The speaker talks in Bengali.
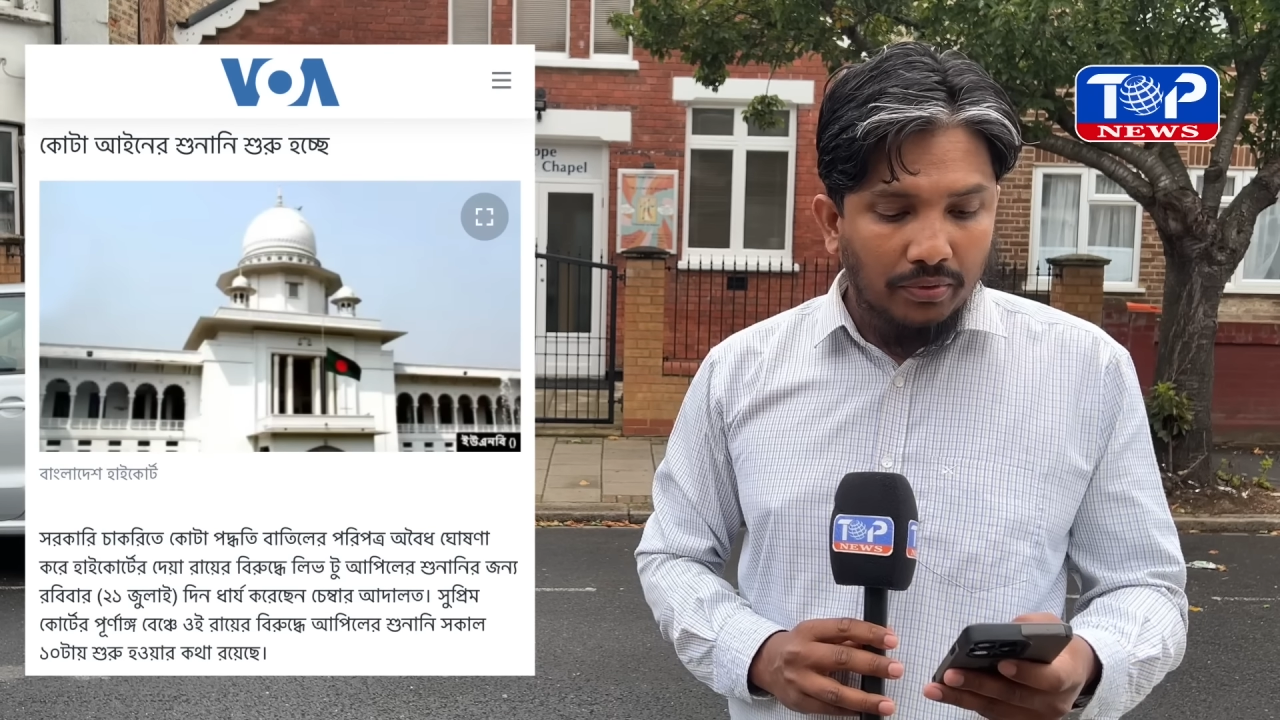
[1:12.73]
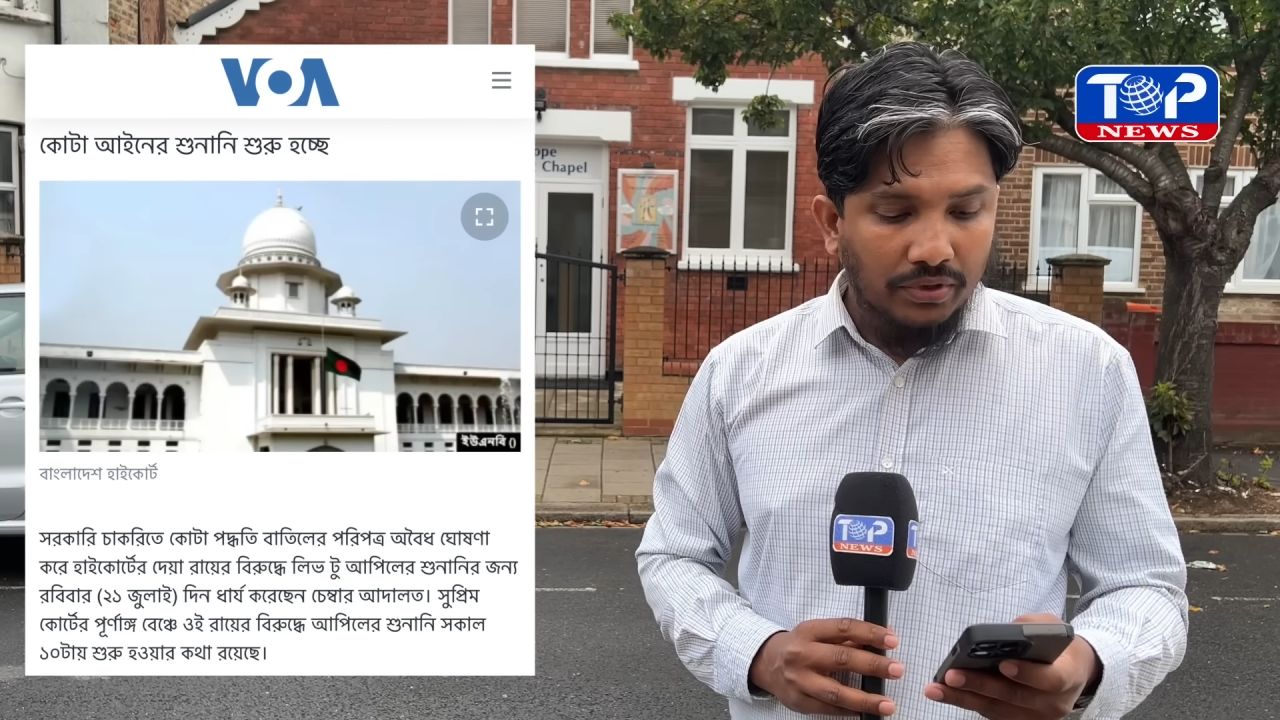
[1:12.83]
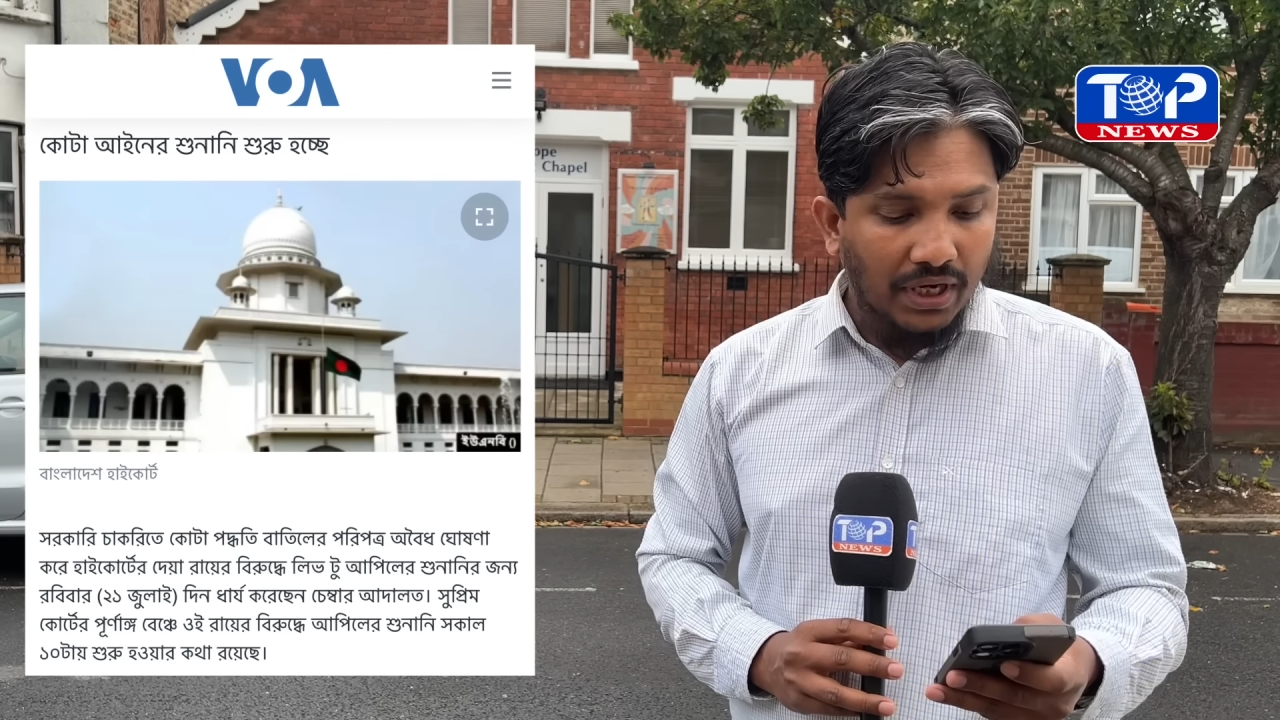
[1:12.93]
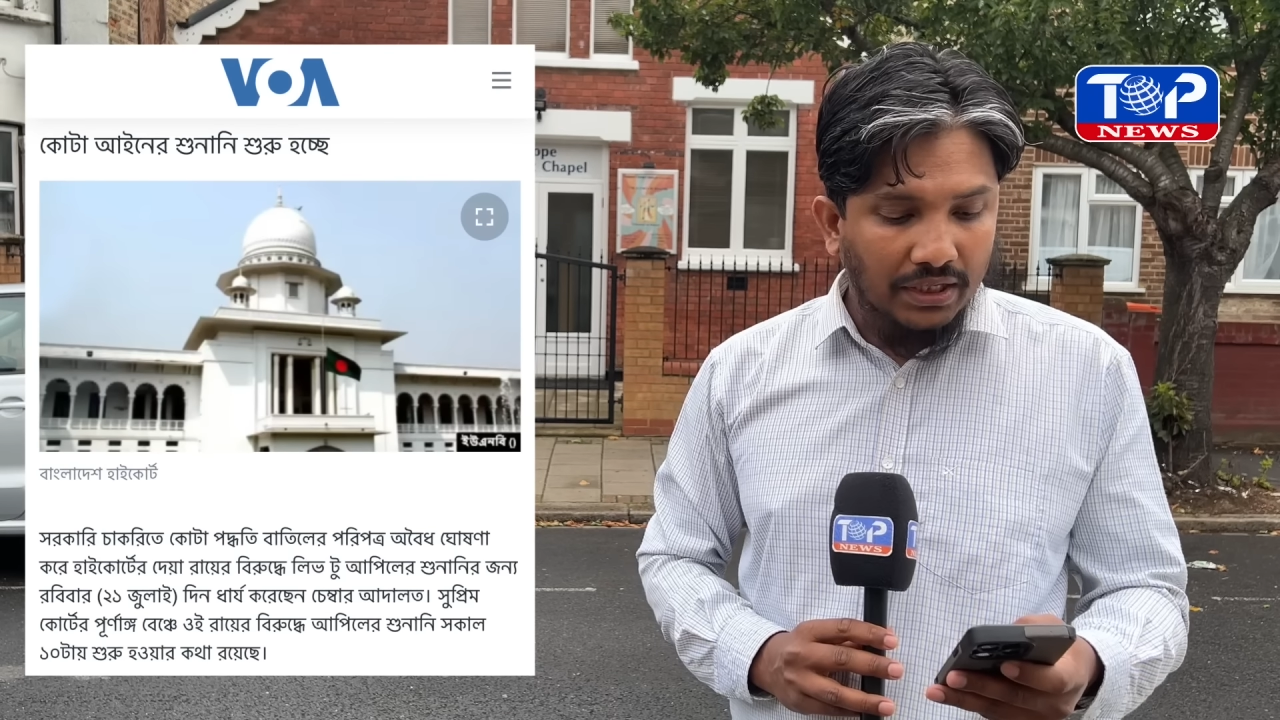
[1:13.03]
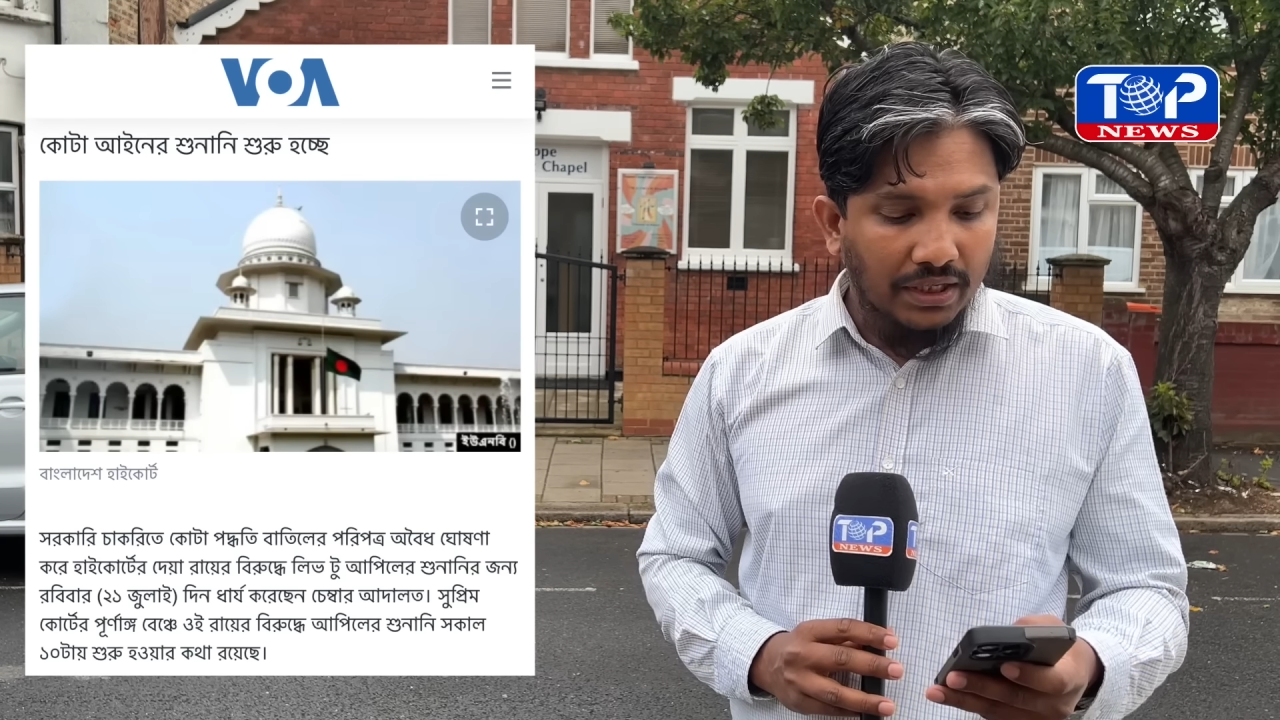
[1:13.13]

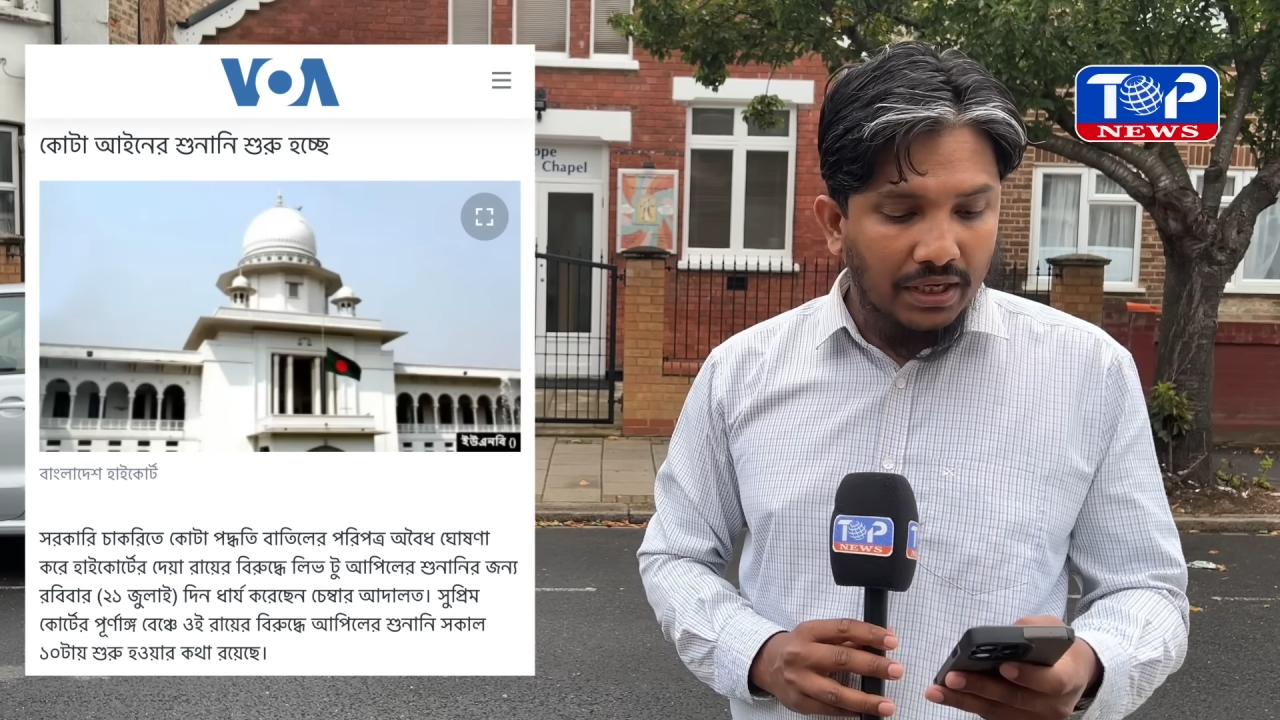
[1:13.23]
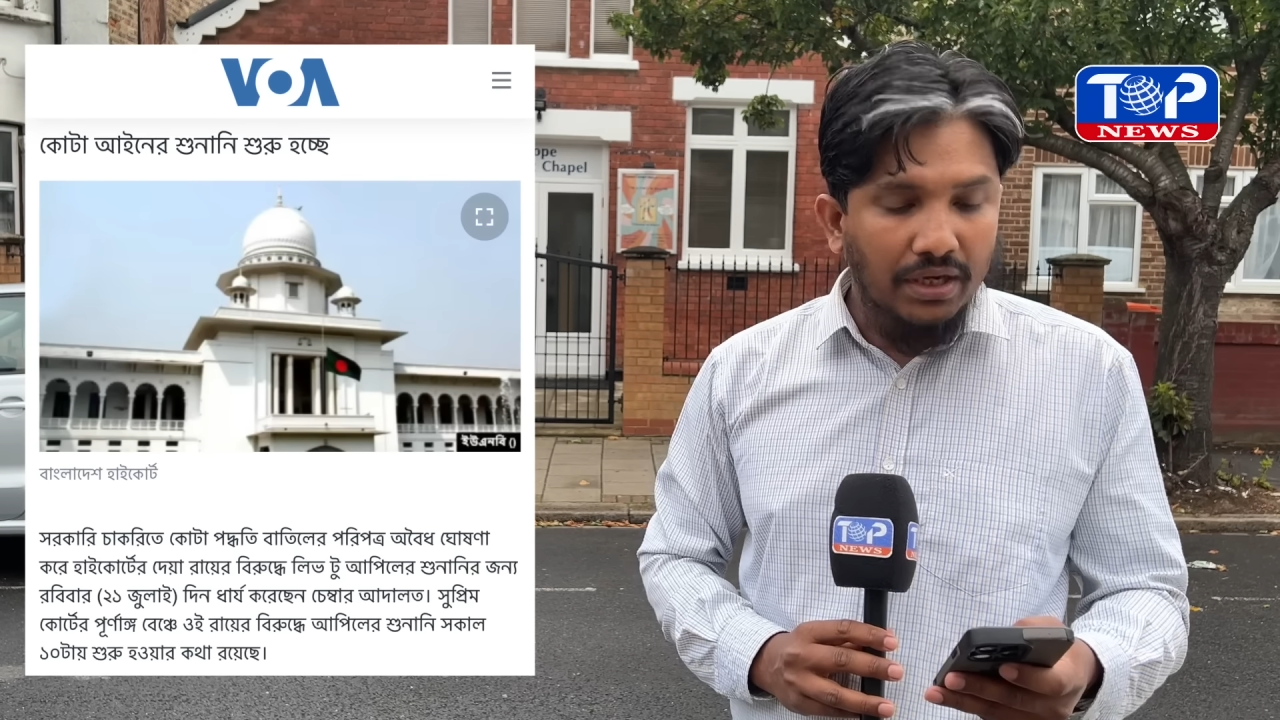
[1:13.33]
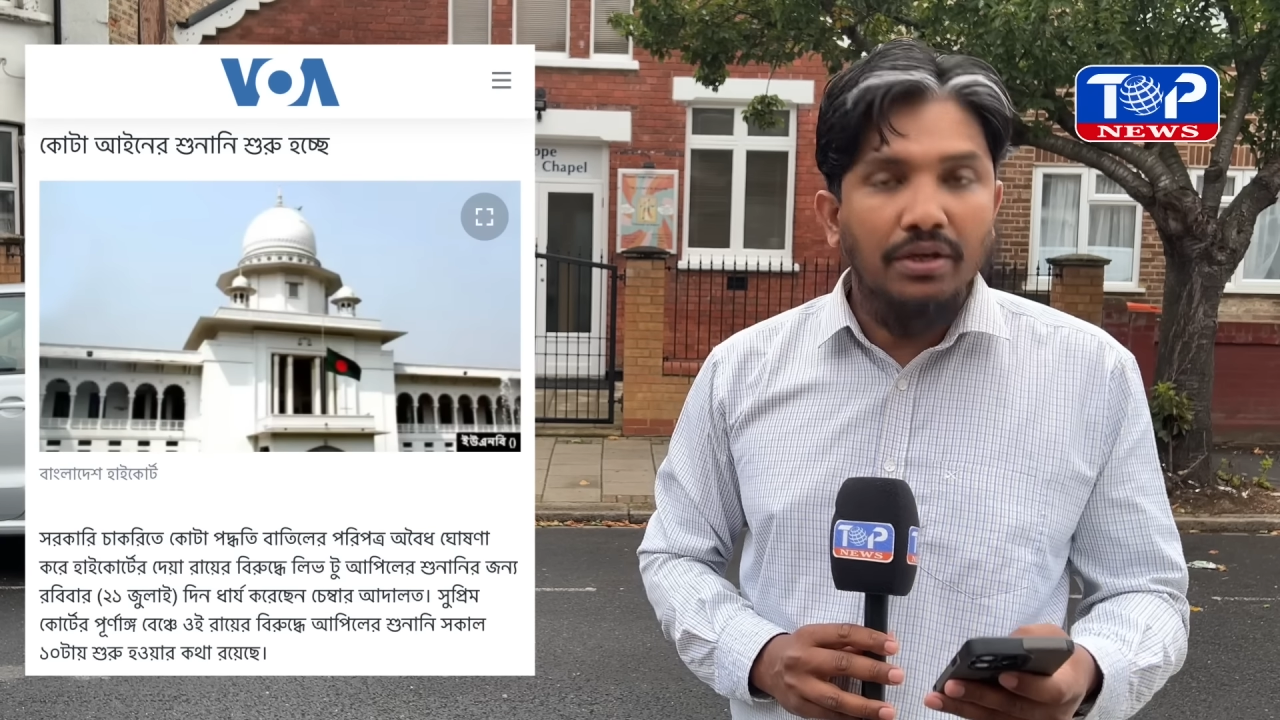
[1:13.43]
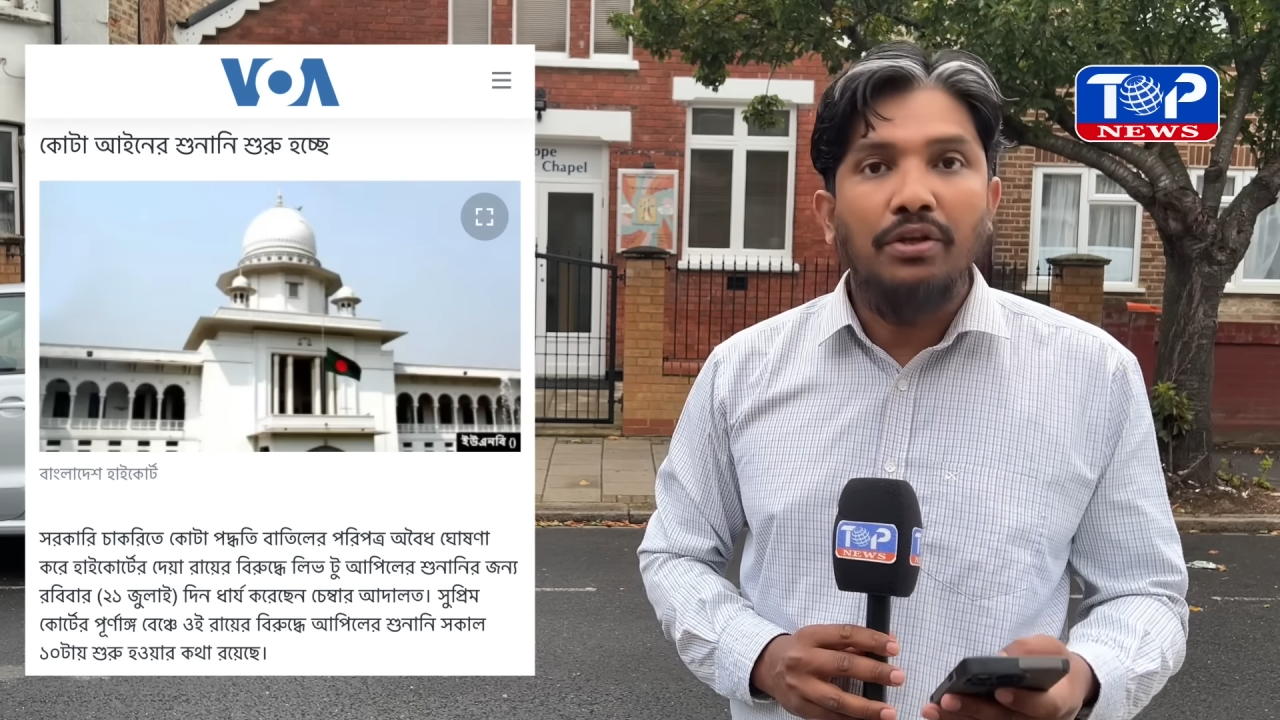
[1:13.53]
চাকরিকে